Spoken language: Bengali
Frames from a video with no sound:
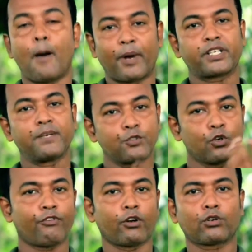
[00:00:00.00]
আমার
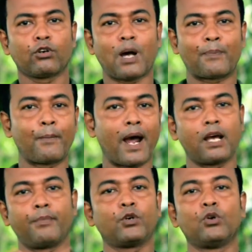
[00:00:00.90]
টিপসগুলো ফলো করুন আপনার ব্যাড
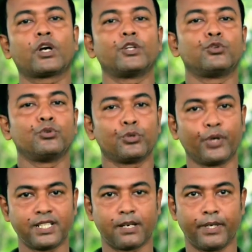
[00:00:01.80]
হ্যাবিটগুলো কিন্তু দূর
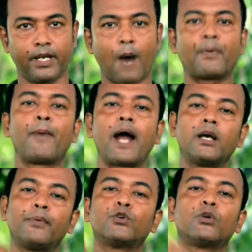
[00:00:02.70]
হয়ে যাবে আপনার ব্যাড
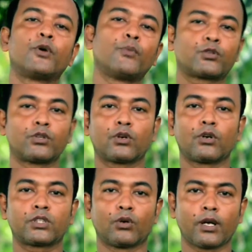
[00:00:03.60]
হ্যাবিটগুলো পরিবর্তন
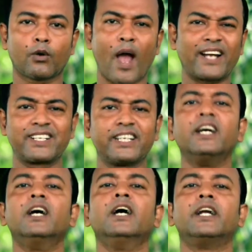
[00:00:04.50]
করতে হলে কয়েকটি
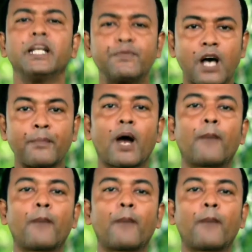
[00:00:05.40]
টিপস আমি